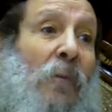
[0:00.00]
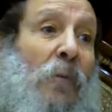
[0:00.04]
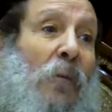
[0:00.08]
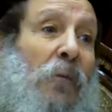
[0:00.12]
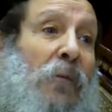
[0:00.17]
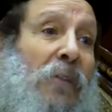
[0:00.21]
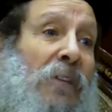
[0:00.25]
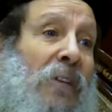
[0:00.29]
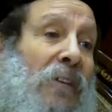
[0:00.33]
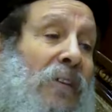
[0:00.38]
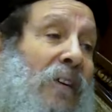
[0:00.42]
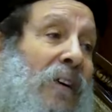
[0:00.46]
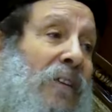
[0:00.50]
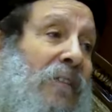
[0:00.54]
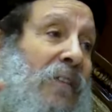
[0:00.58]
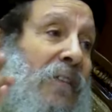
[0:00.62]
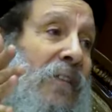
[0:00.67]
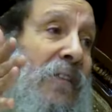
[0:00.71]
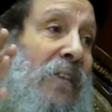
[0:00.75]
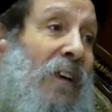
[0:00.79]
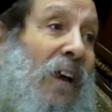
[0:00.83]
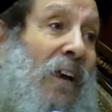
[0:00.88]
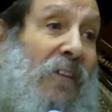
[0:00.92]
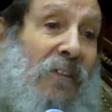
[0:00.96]
وفضل لغايه
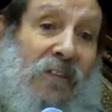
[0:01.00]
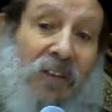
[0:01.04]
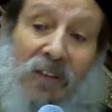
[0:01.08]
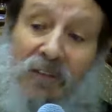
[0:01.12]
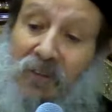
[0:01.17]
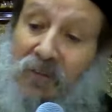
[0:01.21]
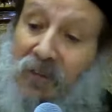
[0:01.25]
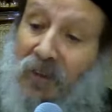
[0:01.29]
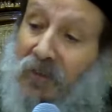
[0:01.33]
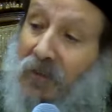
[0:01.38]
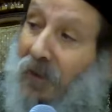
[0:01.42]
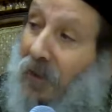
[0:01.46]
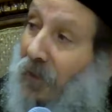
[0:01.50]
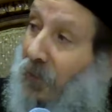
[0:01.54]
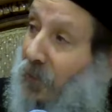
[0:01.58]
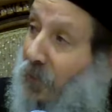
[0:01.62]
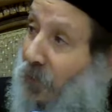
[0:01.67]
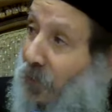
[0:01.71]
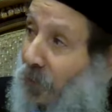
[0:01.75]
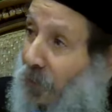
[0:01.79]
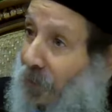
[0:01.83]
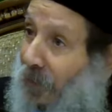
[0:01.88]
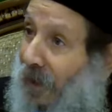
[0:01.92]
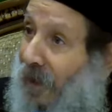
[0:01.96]
الساعه السادسه صارت
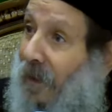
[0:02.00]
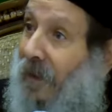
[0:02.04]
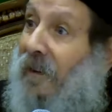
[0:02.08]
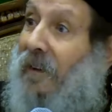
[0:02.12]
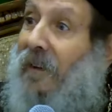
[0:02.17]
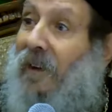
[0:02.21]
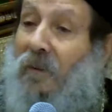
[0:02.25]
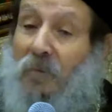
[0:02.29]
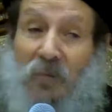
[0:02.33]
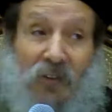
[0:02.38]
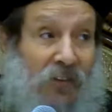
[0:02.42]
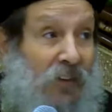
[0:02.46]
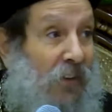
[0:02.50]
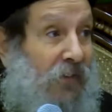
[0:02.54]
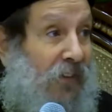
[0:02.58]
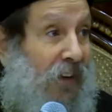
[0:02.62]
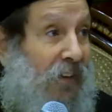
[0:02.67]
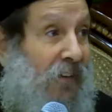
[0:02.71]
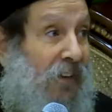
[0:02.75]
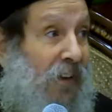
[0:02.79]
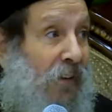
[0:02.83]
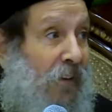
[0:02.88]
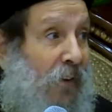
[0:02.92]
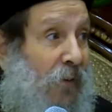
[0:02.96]
ظلمه كان المسيح
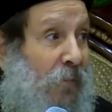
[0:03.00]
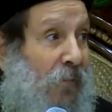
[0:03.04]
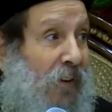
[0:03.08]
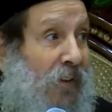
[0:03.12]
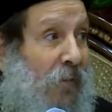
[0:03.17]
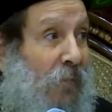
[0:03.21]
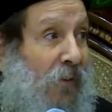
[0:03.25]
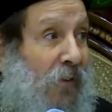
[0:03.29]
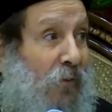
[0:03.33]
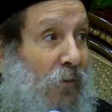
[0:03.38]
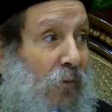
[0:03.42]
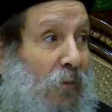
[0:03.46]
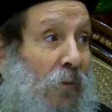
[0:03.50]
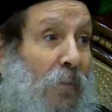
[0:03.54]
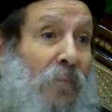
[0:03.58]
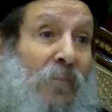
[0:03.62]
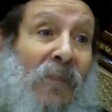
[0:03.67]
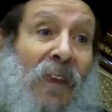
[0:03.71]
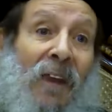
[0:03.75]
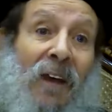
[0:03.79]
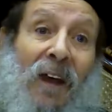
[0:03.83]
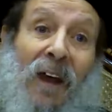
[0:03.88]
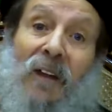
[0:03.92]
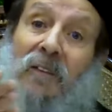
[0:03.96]
ساعتها له المجد مصلوب
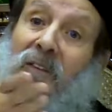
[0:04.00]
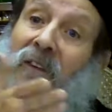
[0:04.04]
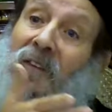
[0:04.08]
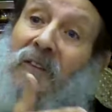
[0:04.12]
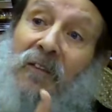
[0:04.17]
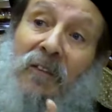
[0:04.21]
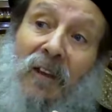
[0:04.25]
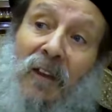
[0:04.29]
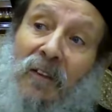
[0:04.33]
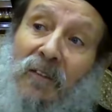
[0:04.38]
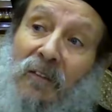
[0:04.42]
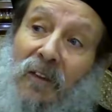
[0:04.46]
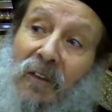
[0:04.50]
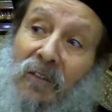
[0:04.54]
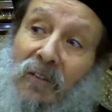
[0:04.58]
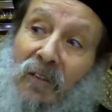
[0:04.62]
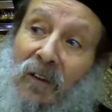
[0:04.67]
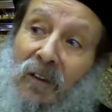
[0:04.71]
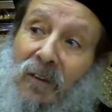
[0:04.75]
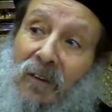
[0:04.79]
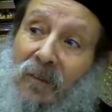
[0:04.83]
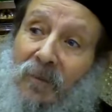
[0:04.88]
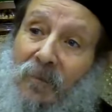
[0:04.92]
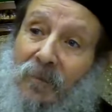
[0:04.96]
حتى الساعه
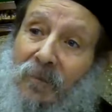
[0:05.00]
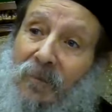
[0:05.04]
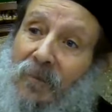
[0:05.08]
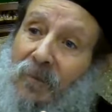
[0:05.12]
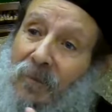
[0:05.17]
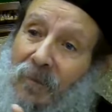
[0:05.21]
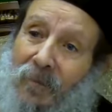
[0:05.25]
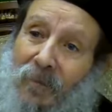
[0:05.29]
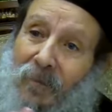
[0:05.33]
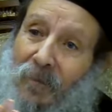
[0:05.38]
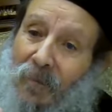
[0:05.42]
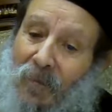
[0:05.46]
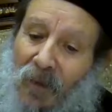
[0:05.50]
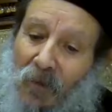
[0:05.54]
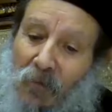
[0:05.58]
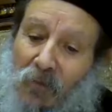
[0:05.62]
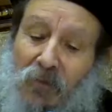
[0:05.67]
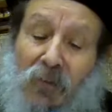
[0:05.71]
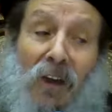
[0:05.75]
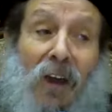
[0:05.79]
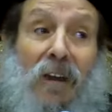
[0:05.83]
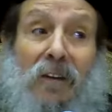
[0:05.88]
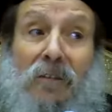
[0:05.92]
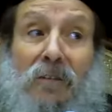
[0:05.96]
التاسعه
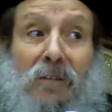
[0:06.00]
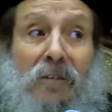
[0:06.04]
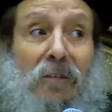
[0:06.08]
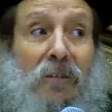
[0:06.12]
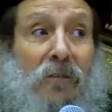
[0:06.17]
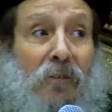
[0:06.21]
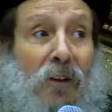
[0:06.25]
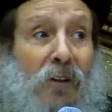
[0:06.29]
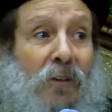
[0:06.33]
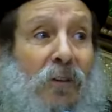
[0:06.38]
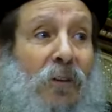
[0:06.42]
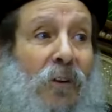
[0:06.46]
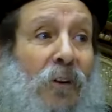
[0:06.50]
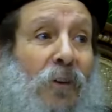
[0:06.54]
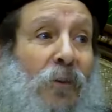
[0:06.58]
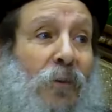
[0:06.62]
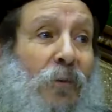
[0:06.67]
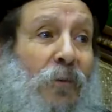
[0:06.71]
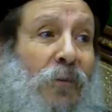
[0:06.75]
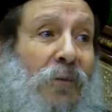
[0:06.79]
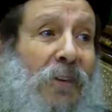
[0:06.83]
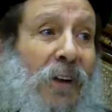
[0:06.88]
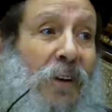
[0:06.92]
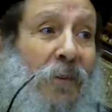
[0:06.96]
مفيش اي
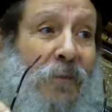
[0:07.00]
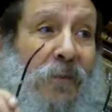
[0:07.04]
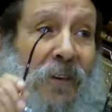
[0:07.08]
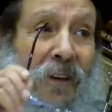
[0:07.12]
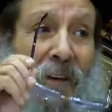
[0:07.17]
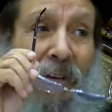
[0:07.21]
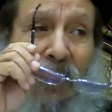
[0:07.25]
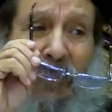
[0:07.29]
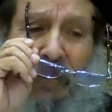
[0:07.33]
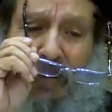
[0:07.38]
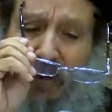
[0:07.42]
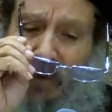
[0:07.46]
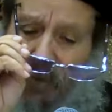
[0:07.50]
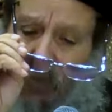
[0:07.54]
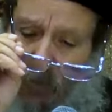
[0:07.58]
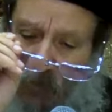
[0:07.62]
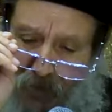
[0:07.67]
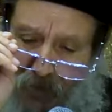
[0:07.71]
تناقض او اي